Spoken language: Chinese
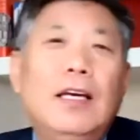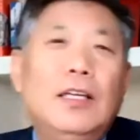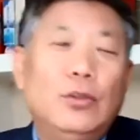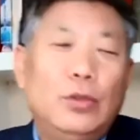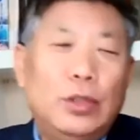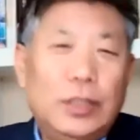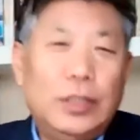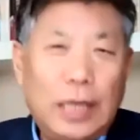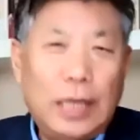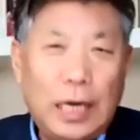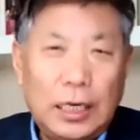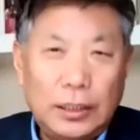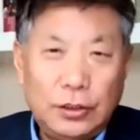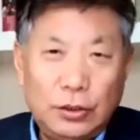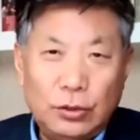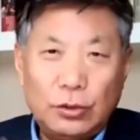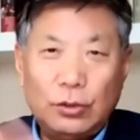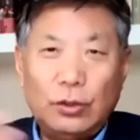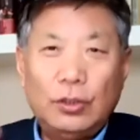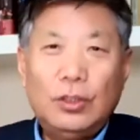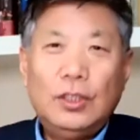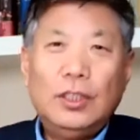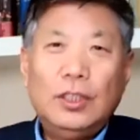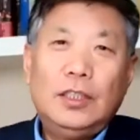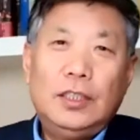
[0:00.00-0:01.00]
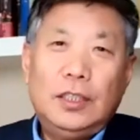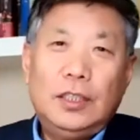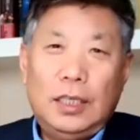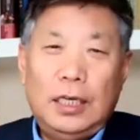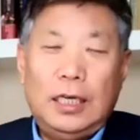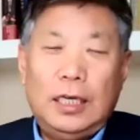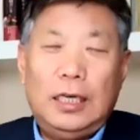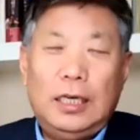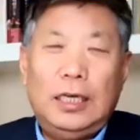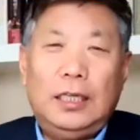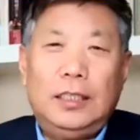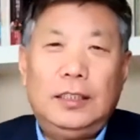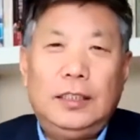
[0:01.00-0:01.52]
所以他就
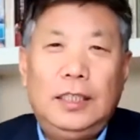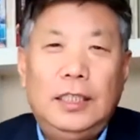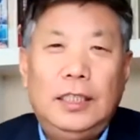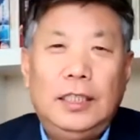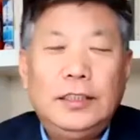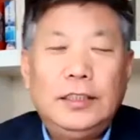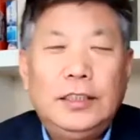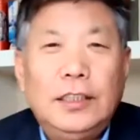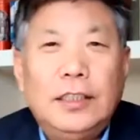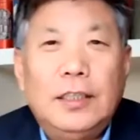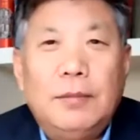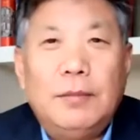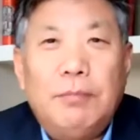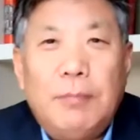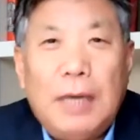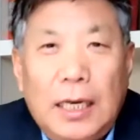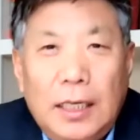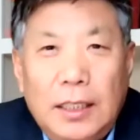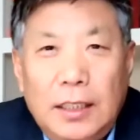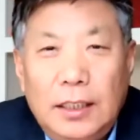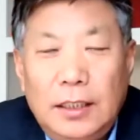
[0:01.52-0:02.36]
啊，年轻人吧，